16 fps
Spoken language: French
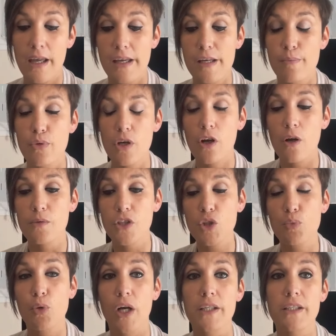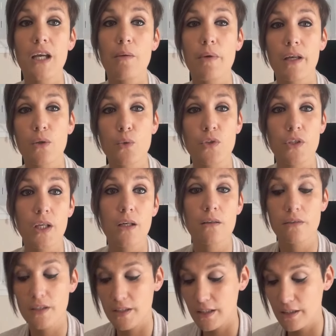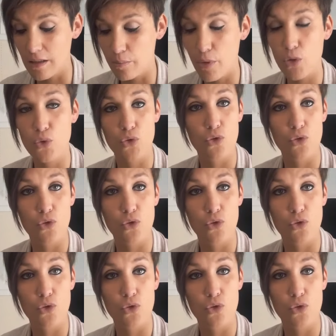Et puis comme ça, je pourrais dire, bah écoutez, n'hésitez pas